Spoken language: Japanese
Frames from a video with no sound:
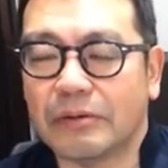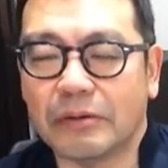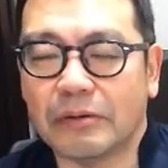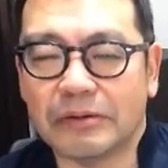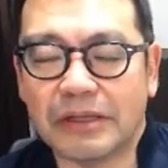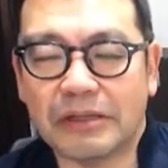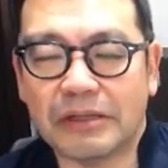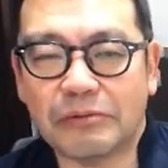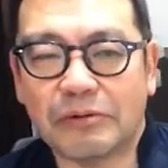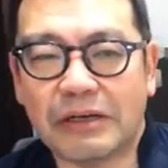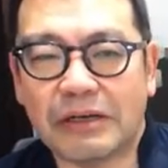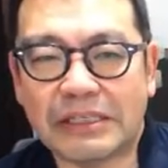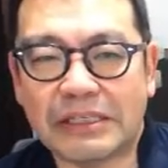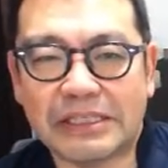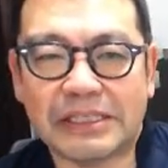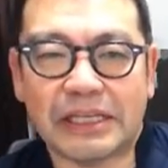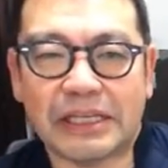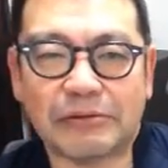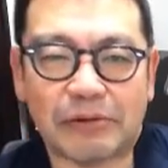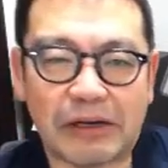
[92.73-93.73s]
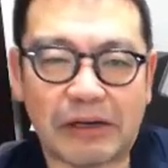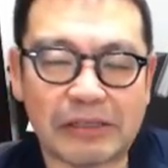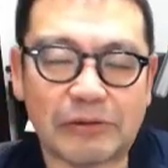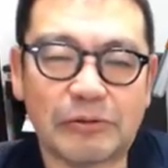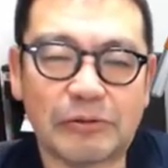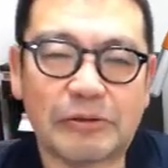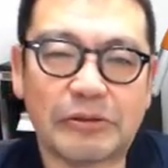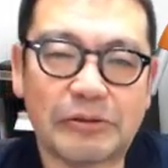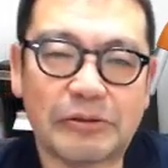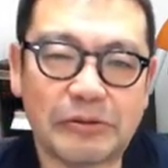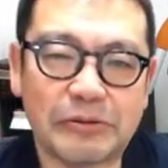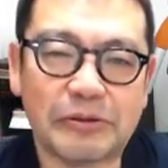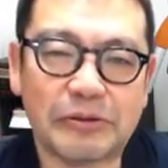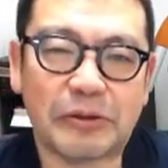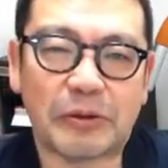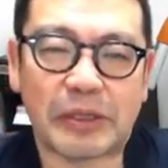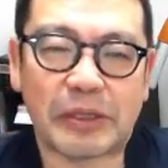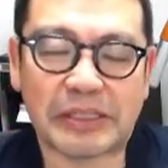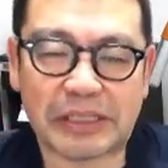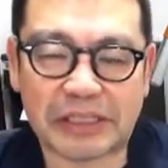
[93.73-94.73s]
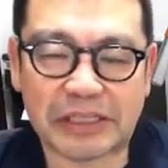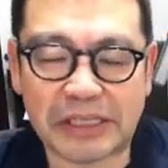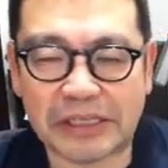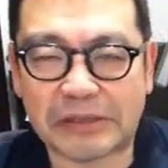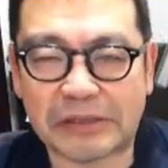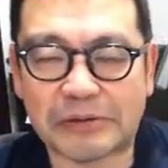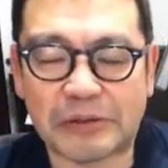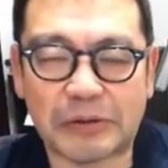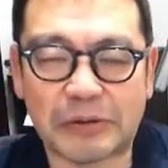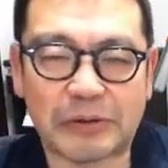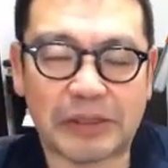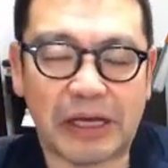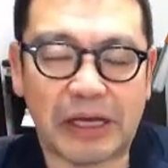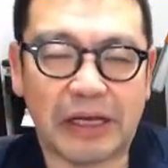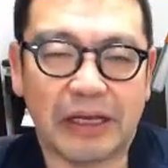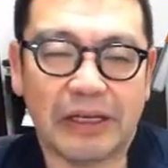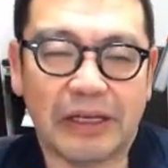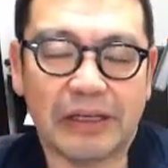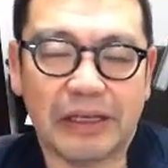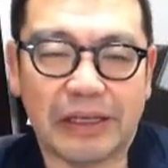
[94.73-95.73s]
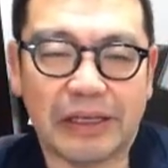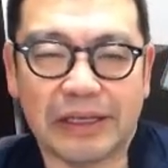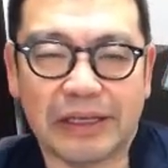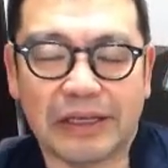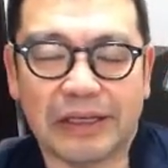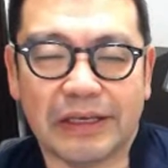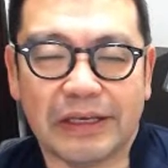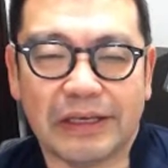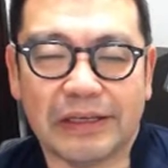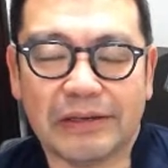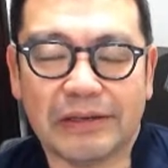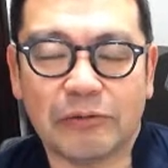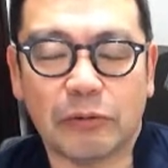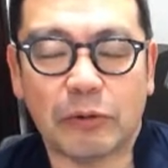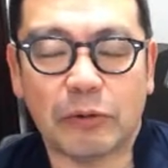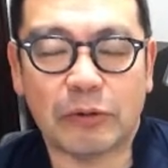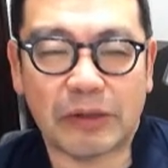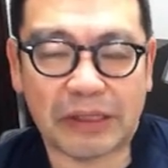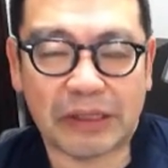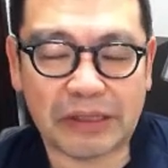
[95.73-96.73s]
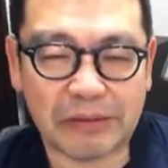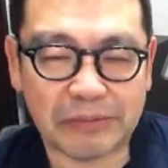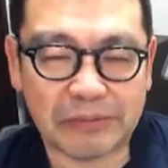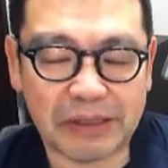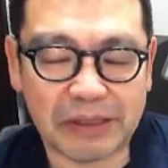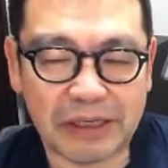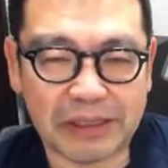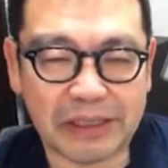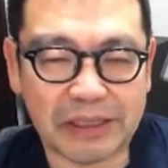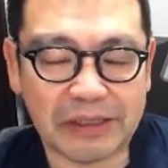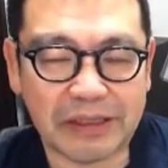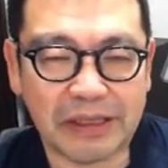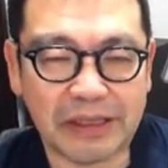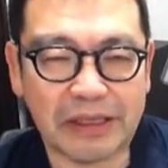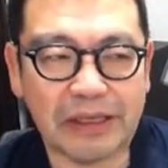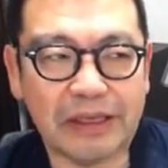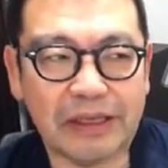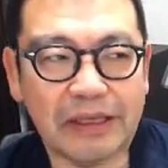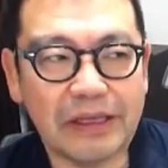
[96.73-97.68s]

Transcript: なんとか一座とかそういう人たちが出てくるような、えー、ところだったみたいなんで、